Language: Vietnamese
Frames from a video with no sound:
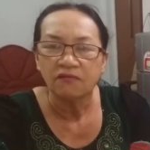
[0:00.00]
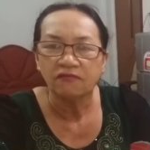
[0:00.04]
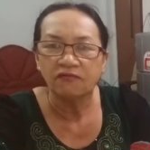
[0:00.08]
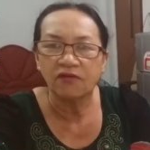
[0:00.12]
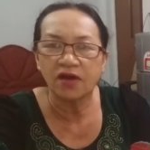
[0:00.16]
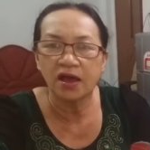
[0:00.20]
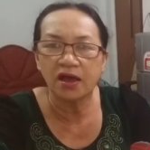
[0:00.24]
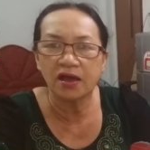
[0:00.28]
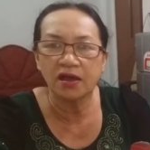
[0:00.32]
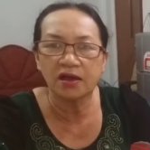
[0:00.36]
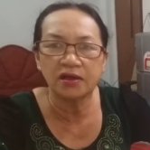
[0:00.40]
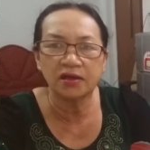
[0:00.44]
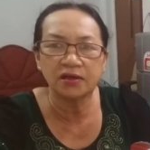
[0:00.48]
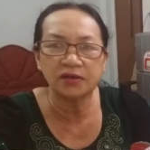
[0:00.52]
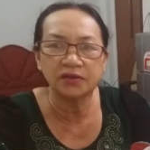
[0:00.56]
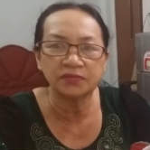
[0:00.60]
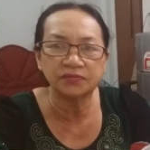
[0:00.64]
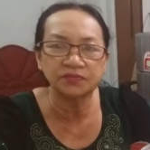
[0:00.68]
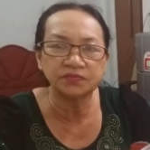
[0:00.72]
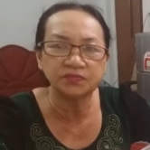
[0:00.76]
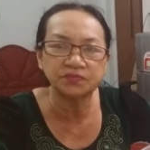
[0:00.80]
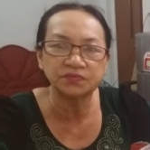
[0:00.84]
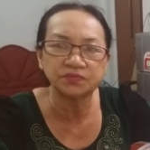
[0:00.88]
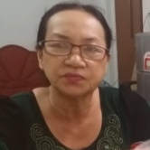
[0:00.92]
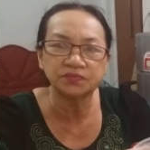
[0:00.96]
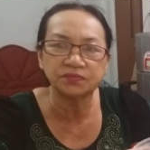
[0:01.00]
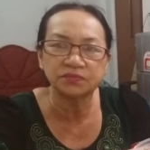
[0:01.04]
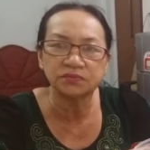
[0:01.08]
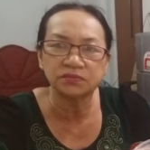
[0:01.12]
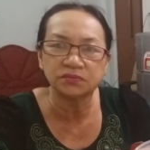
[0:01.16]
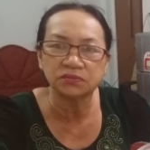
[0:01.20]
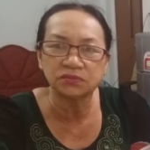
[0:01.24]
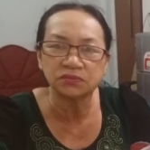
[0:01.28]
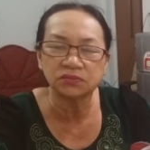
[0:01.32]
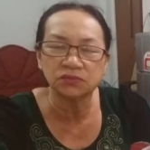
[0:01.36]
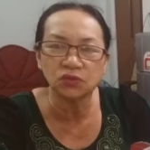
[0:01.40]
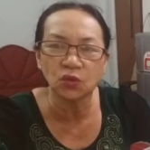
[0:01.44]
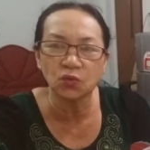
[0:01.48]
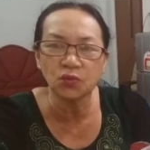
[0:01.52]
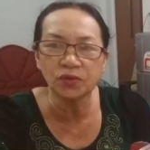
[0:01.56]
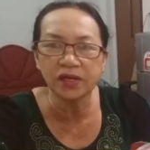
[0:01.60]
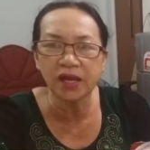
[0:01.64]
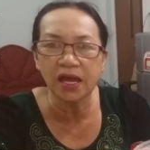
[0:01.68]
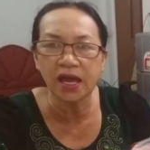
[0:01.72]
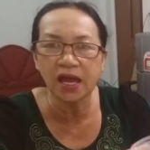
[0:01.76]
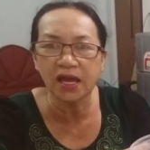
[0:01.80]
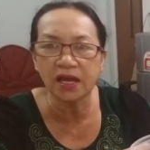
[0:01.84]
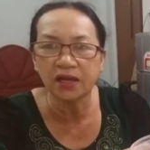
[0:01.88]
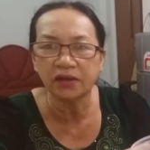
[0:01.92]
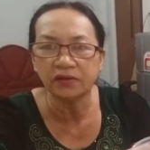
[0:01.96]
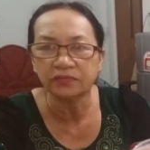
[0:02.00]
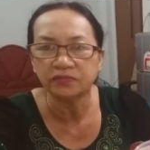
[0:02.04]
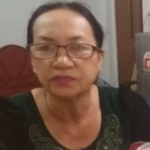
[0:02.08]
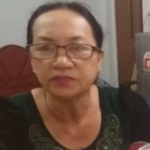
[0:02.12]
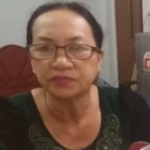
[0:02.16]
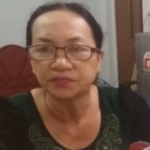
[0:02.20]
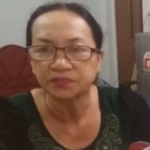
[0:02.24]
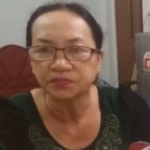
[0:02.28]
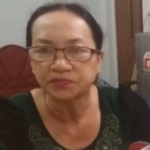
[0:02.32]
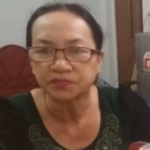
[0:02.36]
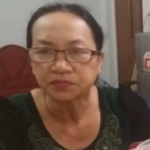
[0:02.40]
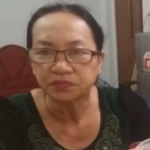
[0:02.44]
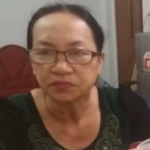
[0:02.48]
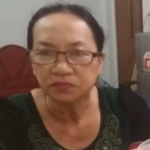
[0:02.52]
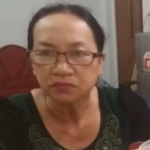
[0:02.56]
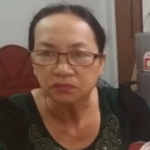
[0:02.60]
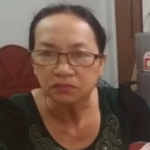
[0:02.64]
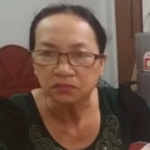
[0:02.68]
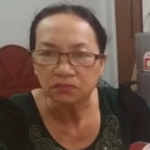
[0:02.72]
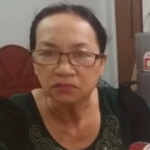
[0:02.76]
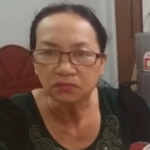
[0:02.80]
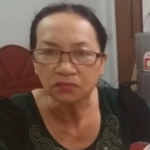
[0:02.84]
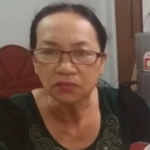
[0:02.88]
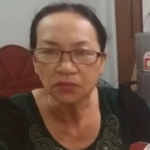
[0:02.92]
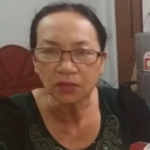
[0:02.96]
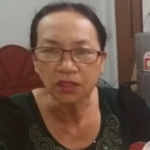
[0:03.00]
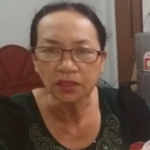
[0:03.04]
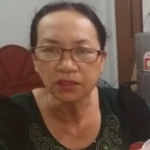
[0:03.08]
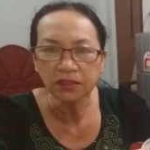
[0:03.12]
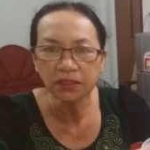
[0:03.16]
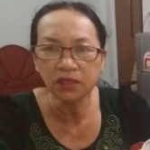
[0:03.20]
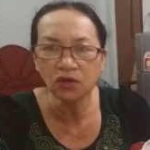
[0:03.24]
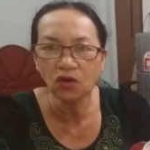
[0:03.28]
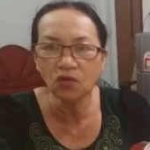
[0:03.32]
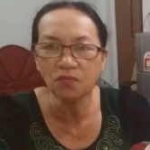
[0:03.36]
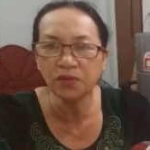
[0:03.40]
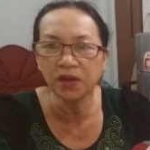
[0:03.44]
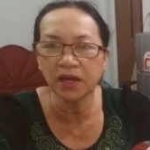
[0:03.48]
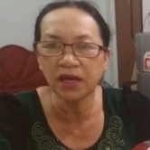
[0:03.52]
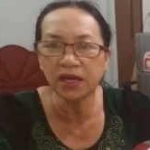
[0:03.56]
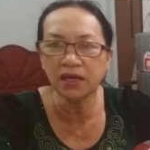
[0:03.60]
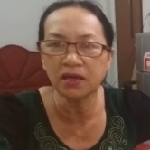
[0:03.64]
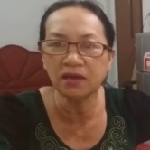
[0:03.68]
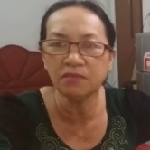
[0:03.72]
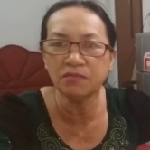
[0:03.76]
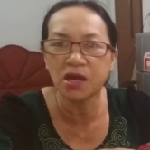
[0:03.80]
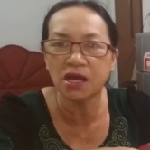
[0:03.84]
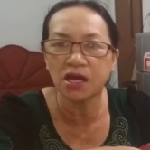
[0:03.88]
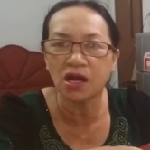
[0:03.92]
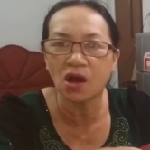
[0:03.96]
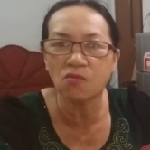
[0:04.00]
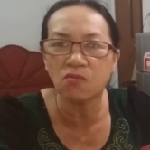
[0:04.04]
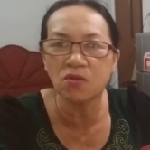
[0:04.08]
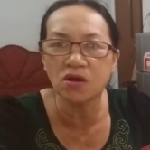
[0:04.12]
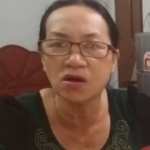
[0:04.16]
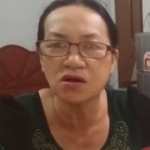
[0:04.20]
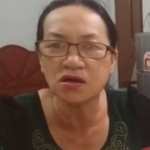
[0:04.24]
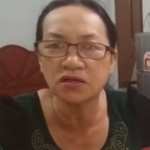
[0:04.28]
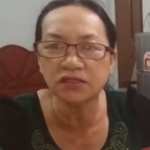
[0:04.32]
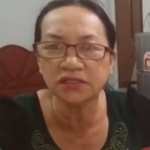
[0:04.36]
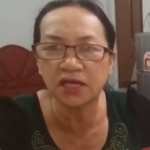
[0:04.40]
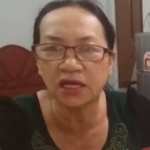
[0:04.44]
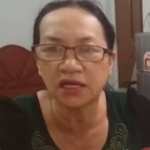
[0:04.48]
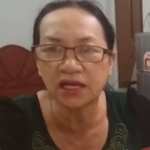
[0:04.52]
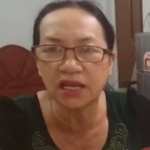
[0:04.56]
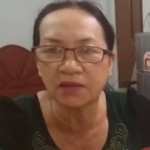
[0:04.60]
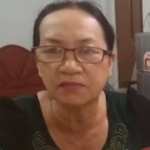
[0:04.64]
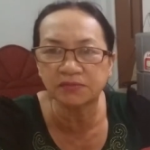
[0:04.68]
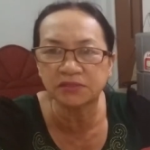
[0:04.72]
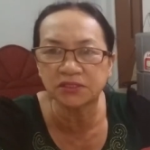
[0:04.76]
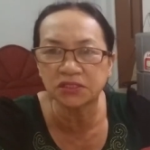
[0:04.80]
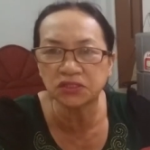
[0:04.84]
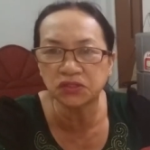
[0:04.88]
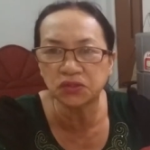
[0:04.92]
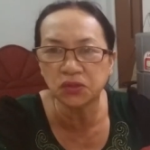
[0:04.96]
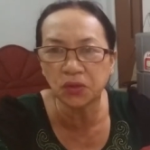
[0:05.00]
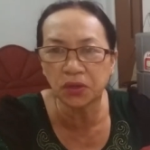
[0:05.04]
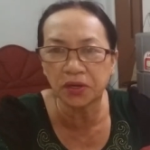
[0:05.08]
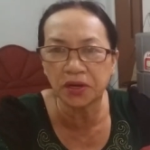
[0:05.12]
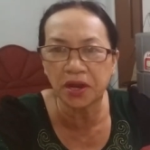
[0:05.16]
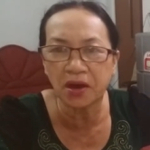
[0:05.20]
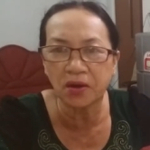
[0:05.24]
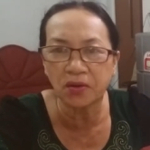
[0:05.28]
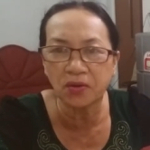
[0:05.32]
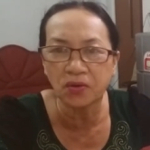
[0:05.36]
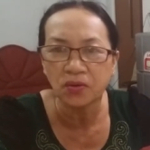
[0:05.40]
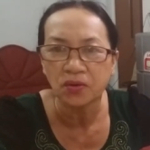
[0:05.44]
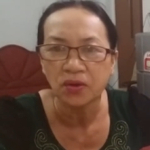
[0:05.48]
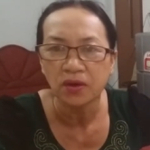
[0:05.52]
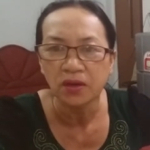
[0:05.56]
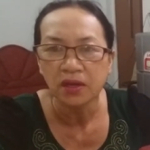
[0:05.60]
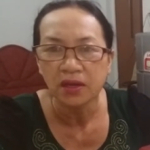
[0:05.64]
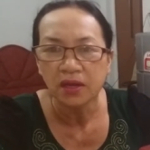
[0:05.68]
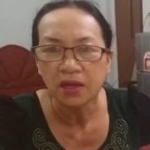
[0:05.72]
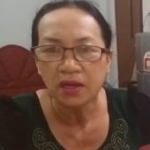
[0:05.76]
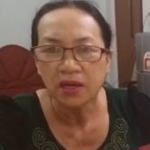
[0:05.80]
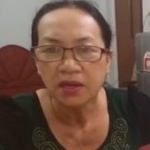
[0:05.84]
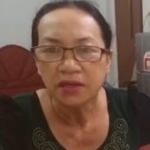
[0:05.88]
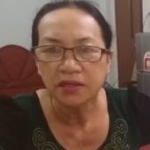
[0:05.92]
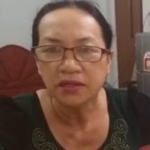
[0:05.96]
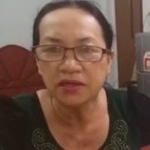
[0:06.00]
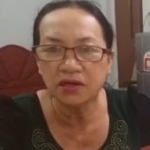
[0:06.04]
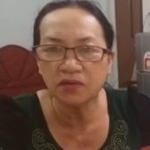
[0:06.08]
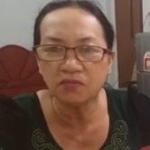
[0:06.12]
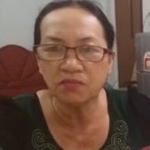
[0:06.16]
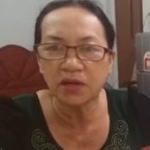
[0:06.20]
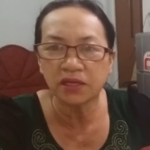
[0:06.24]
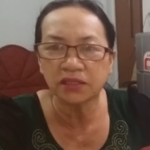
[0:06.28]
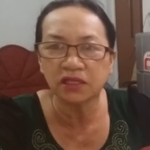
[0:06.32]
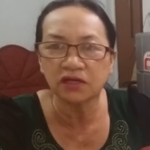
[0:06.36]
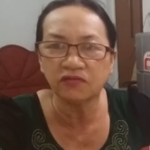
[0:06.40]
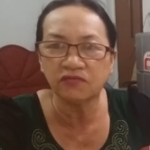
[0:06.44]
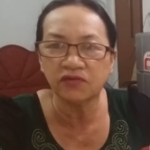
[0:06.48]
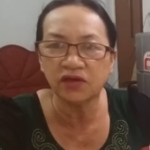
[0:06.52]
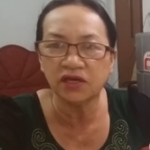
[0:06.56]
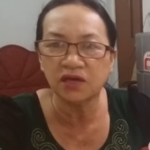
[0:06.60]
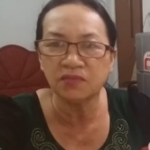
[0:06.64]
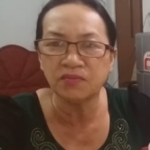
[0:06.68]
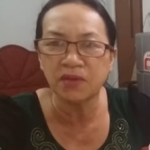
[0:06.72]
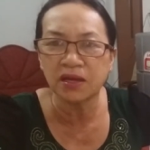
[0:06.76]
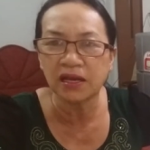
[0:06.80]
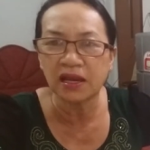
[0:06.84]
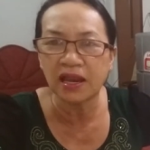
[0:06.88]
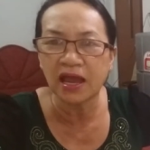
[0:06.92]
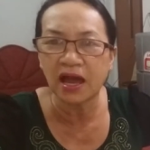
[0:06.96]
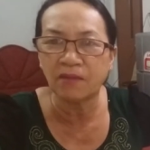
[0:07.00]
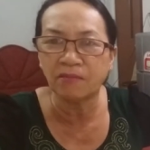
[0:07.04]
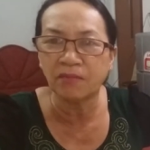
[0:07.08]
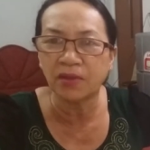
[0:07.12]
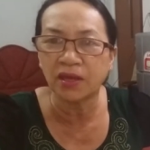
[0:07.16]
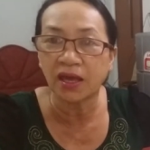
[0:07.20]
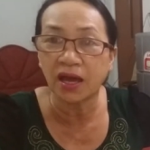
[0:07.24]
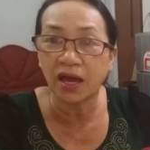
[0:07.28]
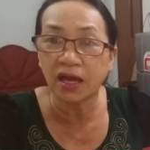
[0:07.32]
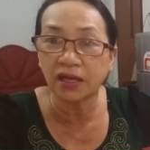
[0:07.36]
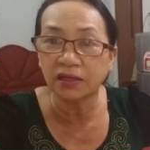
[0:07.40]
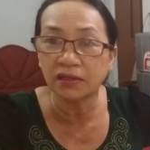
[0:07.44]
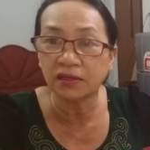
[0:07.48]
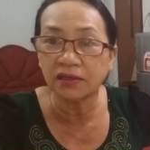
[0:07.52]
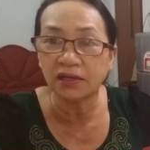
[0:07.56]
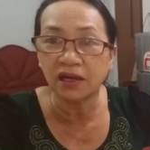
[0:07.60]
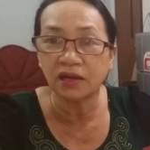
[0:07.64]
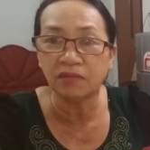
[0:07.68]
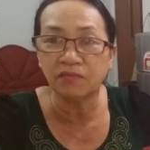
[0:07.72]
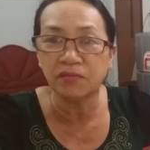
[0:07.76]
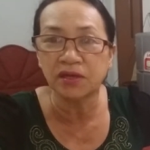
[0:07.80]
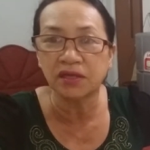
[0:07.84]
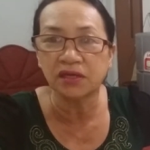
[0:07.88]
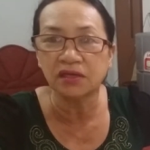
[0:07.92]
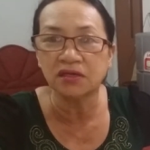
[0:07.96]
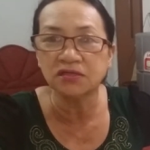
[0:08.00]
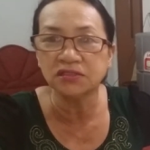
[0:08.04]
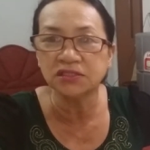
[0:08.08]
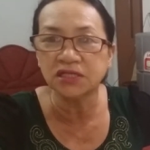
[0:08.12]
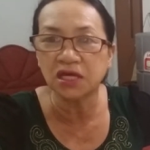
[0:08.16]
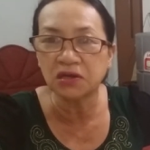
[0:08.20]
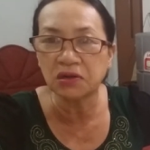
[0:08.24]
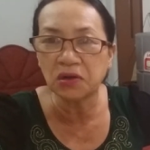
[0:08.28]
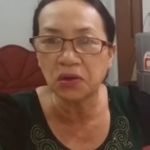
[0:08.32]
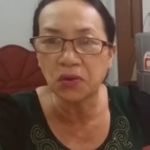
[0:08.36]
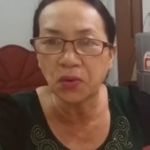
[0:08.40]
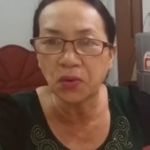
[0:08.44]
và đúng ra thì hôm nay mình không có hướng dẫn làm sữa chua đâu nhưng mà tự vì mình làm mình ăn là mình hướng dẫn